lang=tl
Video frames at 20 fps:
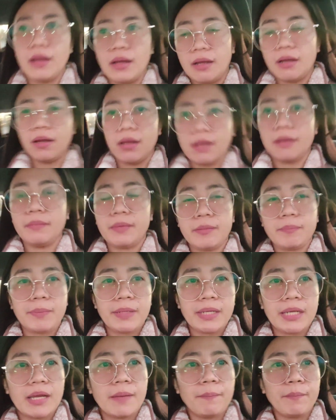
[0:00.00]
uh,
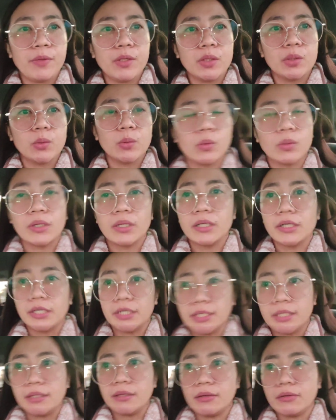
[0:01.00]
i-pick up mo yung order.
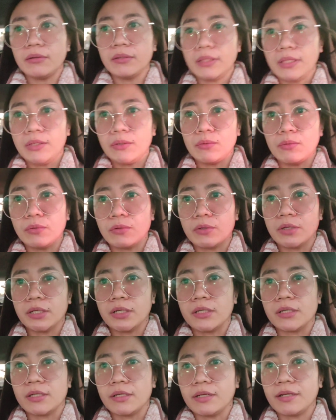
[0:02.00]
Una ano yung
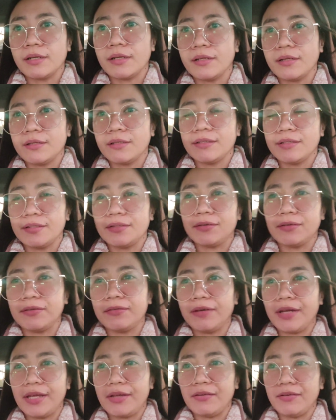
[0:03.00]
order. So,
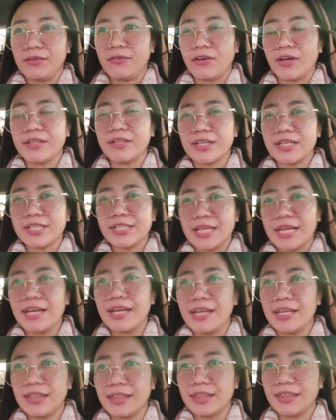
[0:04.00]
ayun. You
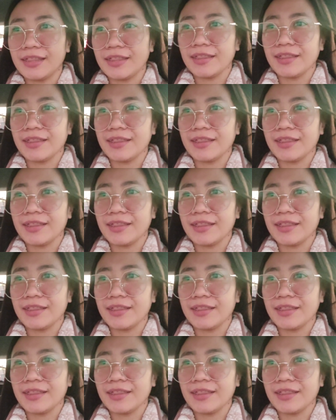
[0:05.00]
understand it?